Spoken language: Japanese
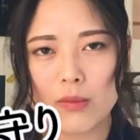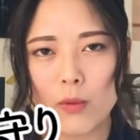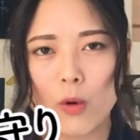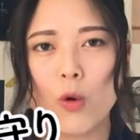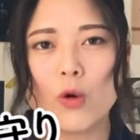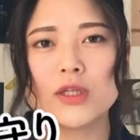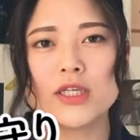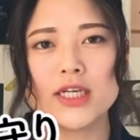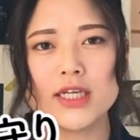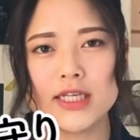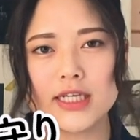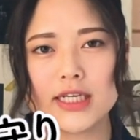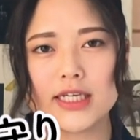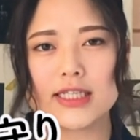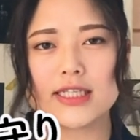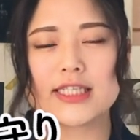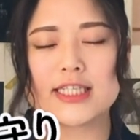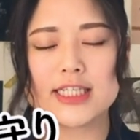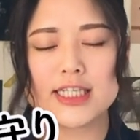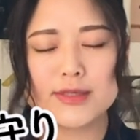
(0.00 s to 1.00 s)
鬼に
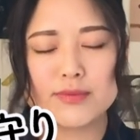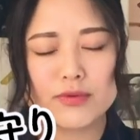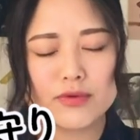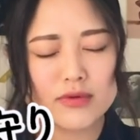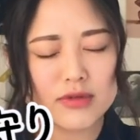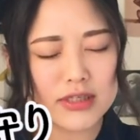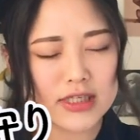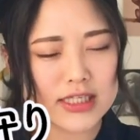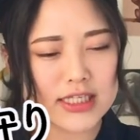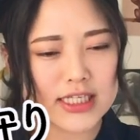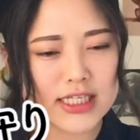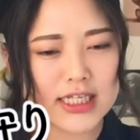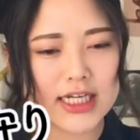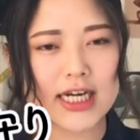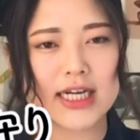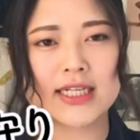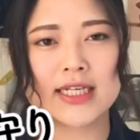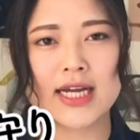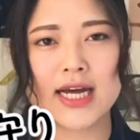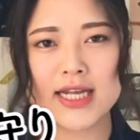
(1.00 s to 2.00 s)
自分自身
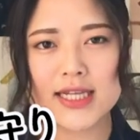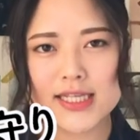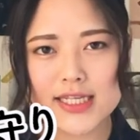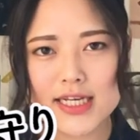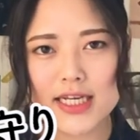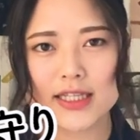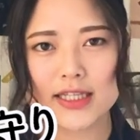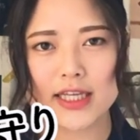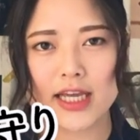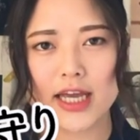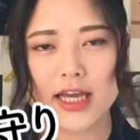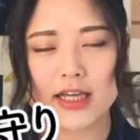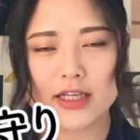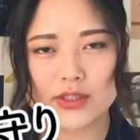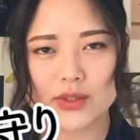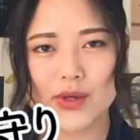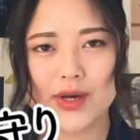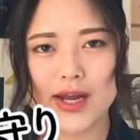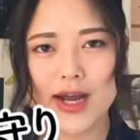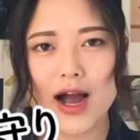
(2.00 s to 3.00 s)
がなっちゃって
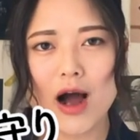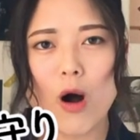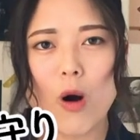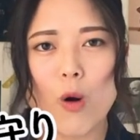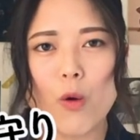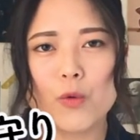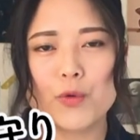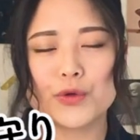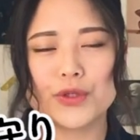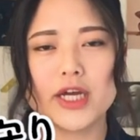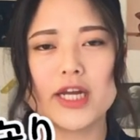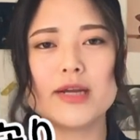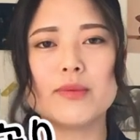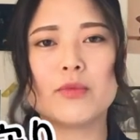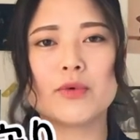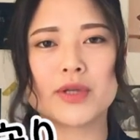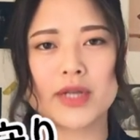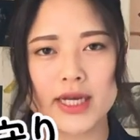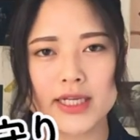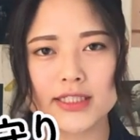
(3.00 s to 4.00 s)
それがお札に
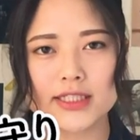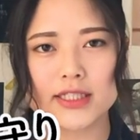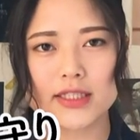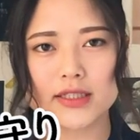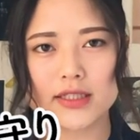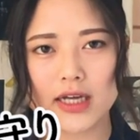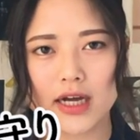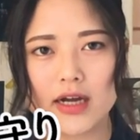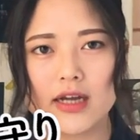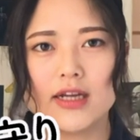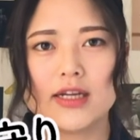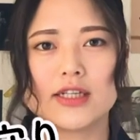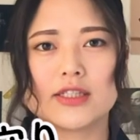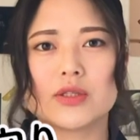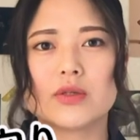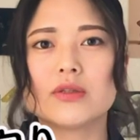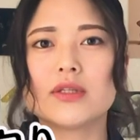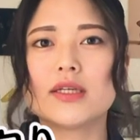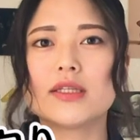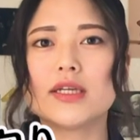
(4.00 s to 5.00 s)
もなっちゃった
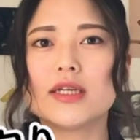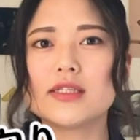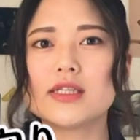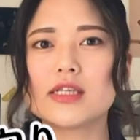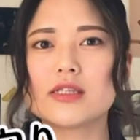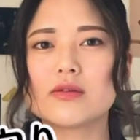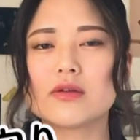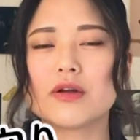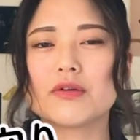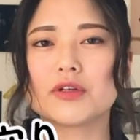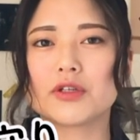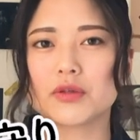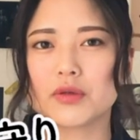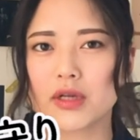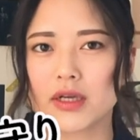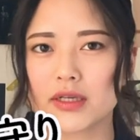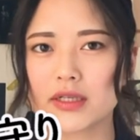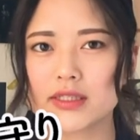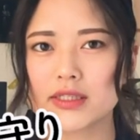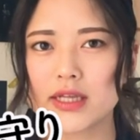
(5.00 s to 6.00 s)
そんな伝説のある人
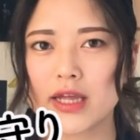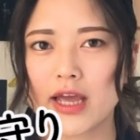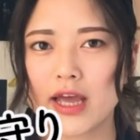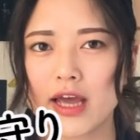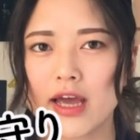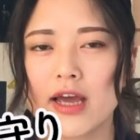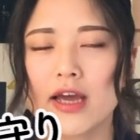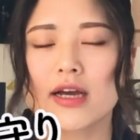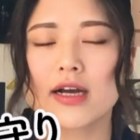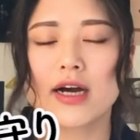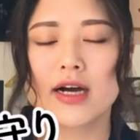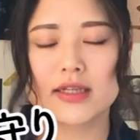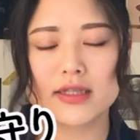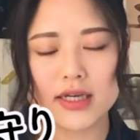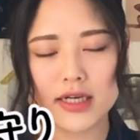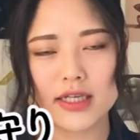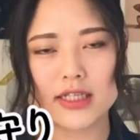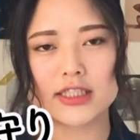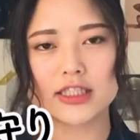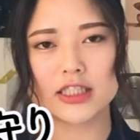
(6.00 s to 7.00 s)
なんですねか
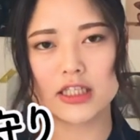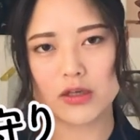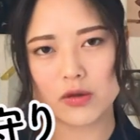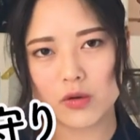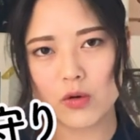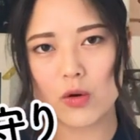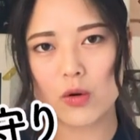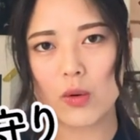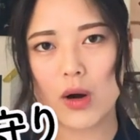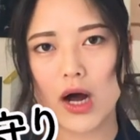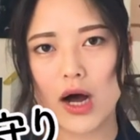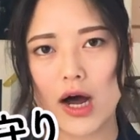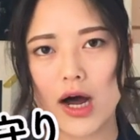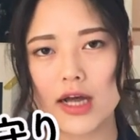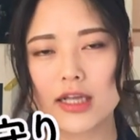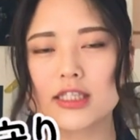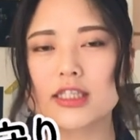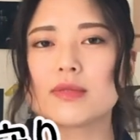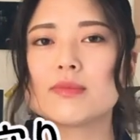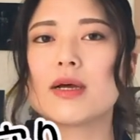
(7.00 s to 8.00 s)
なり信仰は
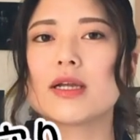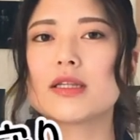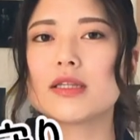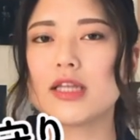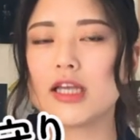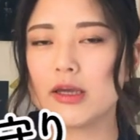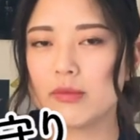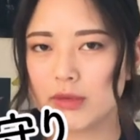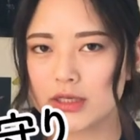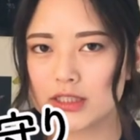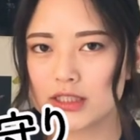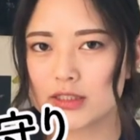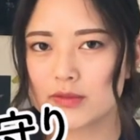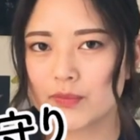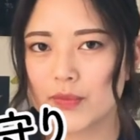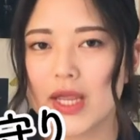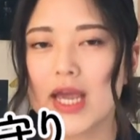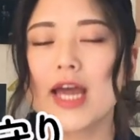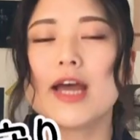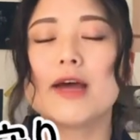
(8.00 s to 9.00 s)
集まっています
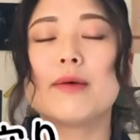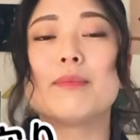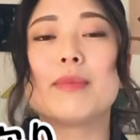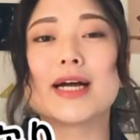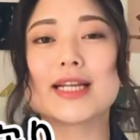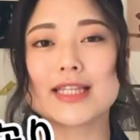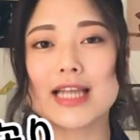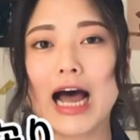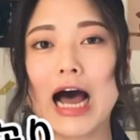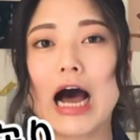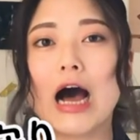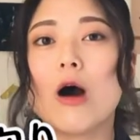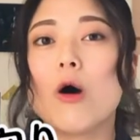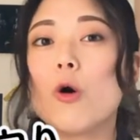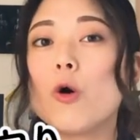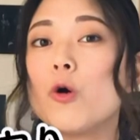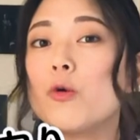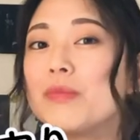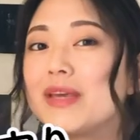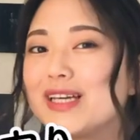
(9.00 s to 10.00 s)
また
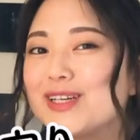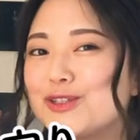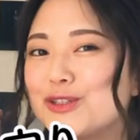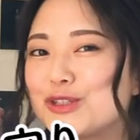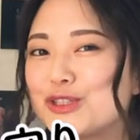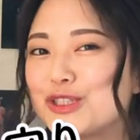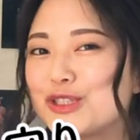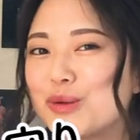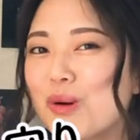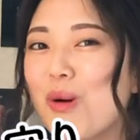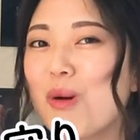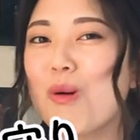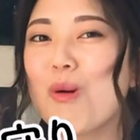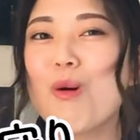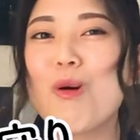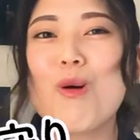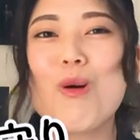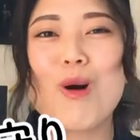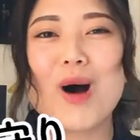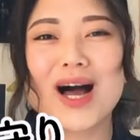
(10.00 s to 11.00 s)
おみくじを
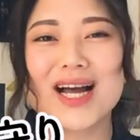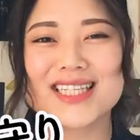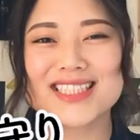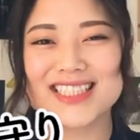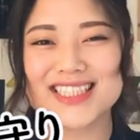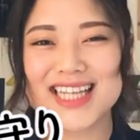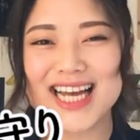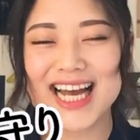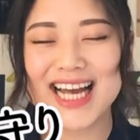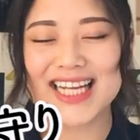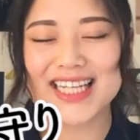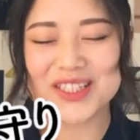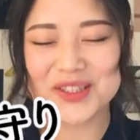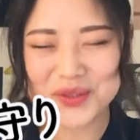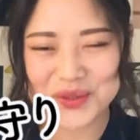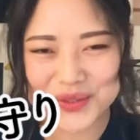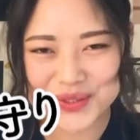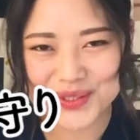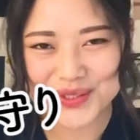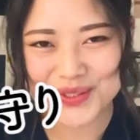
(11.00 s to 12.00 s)
考案した
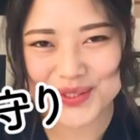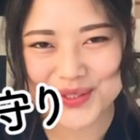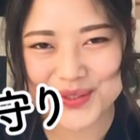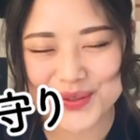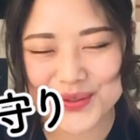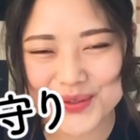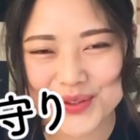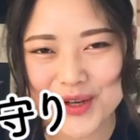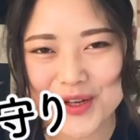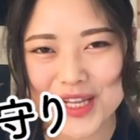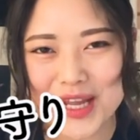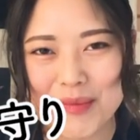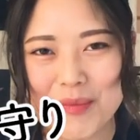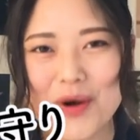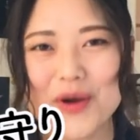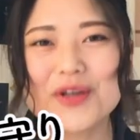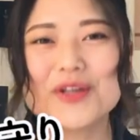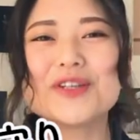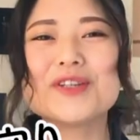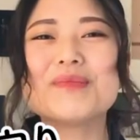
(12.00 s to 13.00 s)
ということで
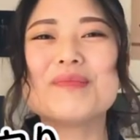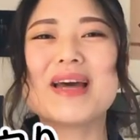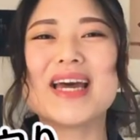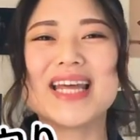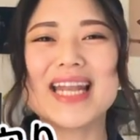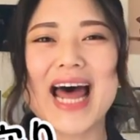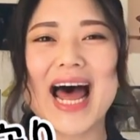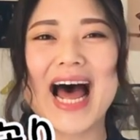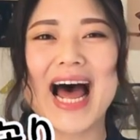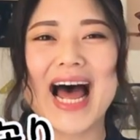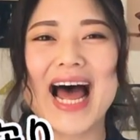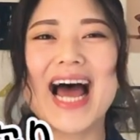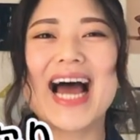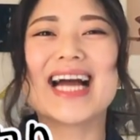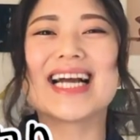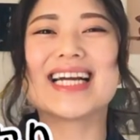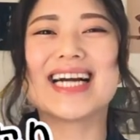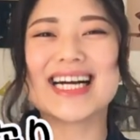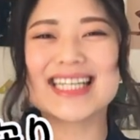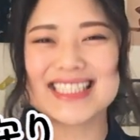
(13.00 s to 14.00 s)
も有名な
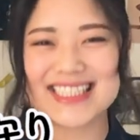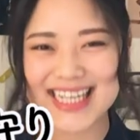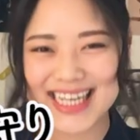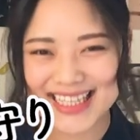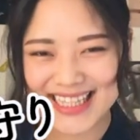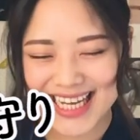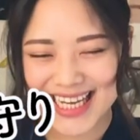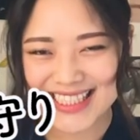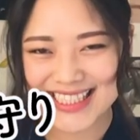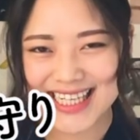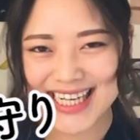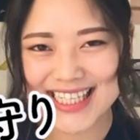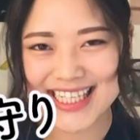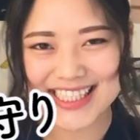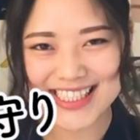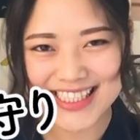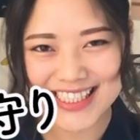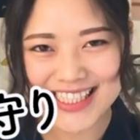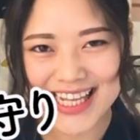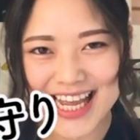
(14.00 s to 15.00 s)
岩山大師さんに
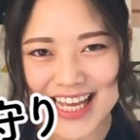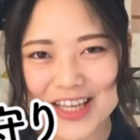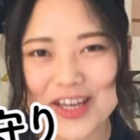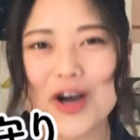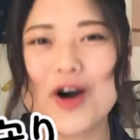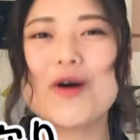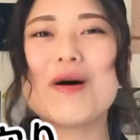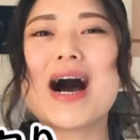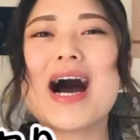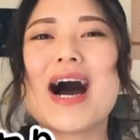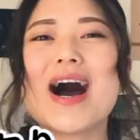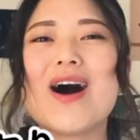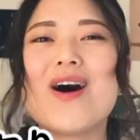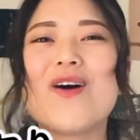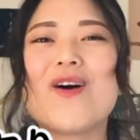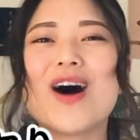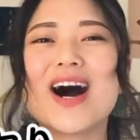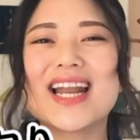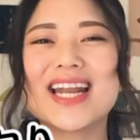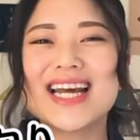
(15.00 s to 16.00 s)
ついて今日は
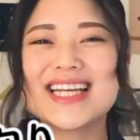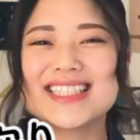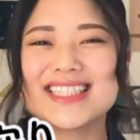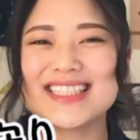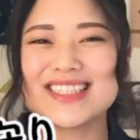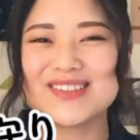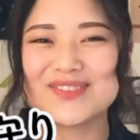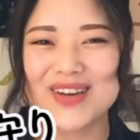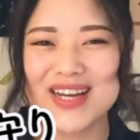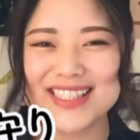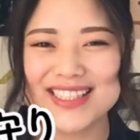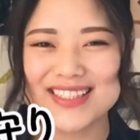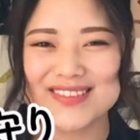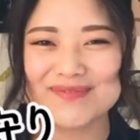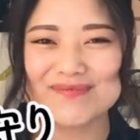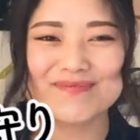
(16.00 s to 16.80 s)
お話しします